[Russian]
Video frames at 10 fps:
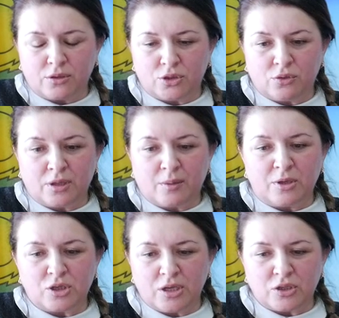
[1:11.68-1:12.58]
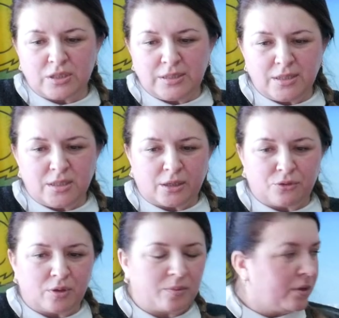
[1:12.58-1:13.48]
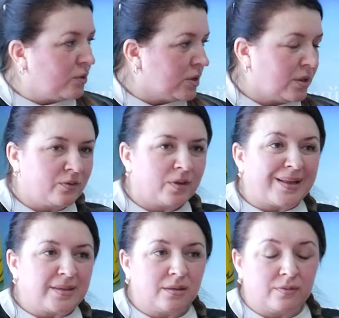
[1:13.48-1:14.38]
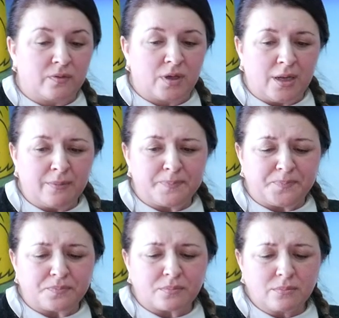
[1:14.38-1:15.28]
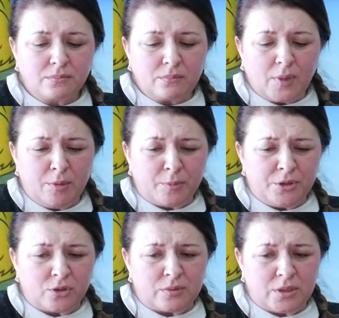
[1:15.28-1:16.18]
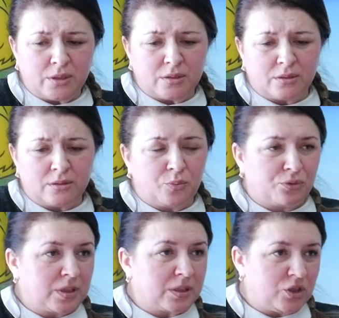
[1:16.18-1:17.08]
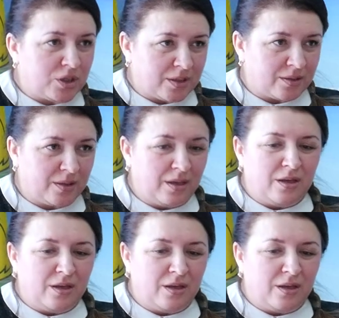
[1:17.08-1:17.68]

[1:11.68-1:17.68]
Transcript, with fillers: что на ближайшей сессии, которая планируется на 12 февраля, мы планируем сделать депутатский час.